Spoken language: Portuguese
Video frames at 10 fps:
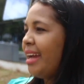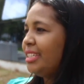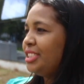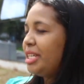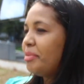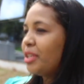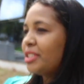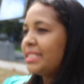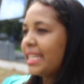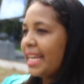A gente abriu a
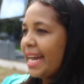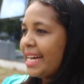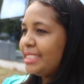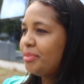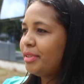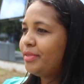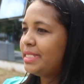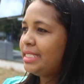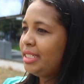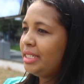nossa casa para
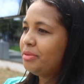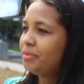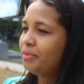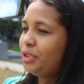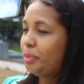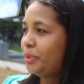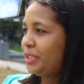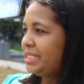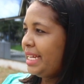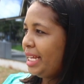fazer um tipo
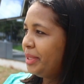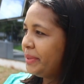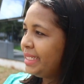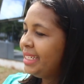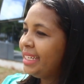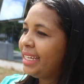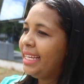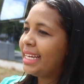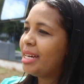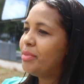de célula
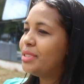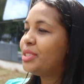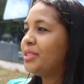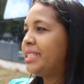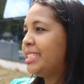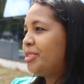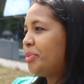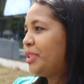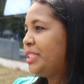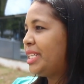e acabou se tornando um
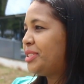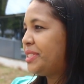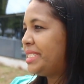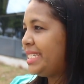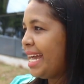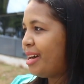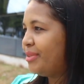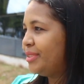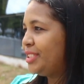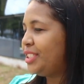projeto
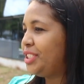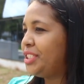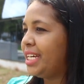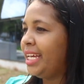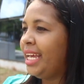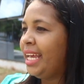social, onde a gente